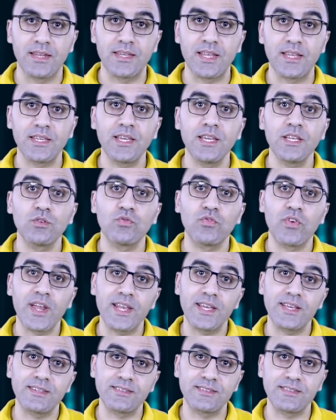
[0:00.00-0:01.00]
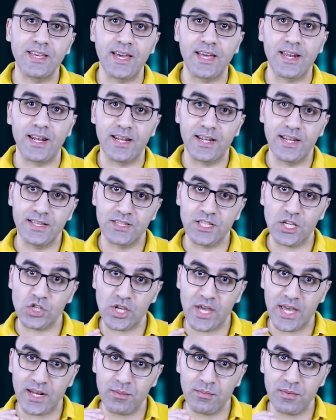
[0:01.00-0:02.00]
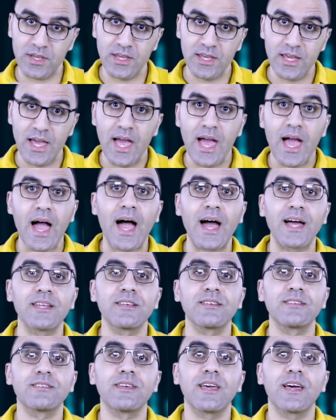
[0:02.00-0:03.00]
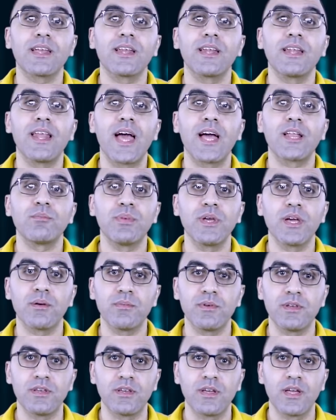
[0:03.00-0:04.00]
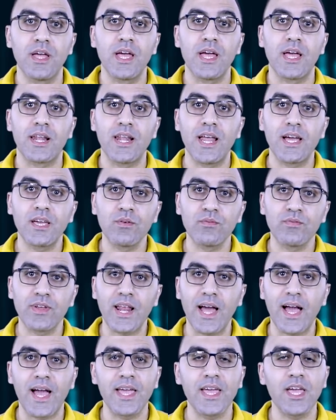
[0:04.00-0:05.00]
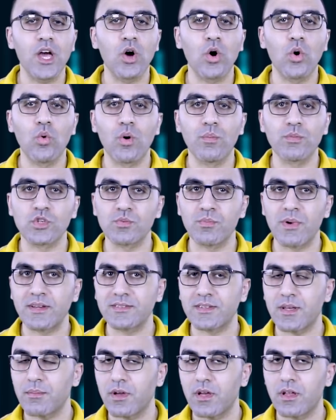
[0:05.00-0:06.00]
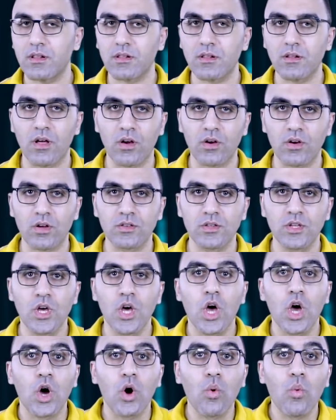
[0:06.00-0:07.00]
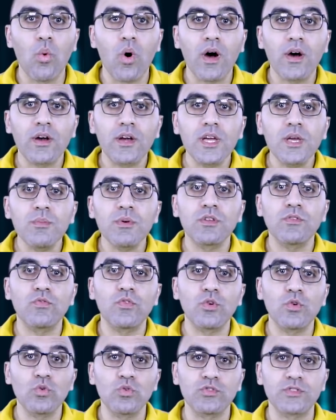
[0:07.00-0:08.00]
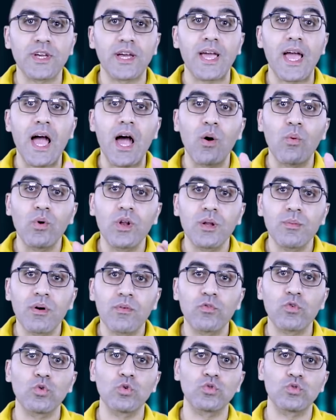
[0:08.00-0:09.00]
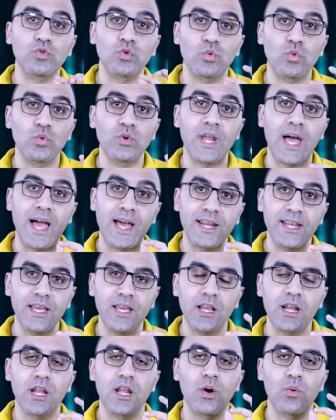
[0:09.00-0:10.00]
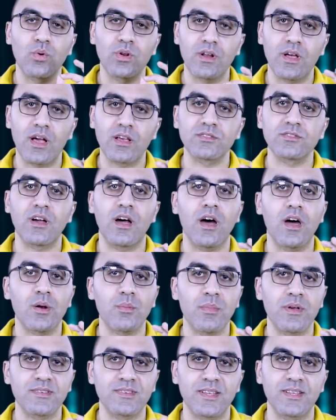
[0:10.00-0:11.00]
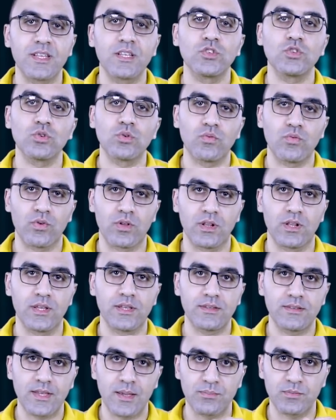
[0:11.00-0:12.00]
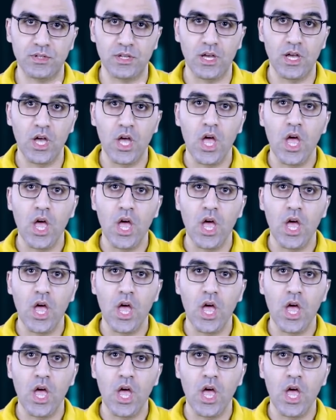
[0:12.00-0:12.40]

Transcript: نتيجة فرق السعر اللي انت شاري بيه عن السعر اللي هتبيع بيه لكن في الحقيقة هو مش مكسب اطلاقا هو قيمة فلوسك او اللي مفروض تكون عليه لو الاسعار ما زادتش وفضلت ثابتة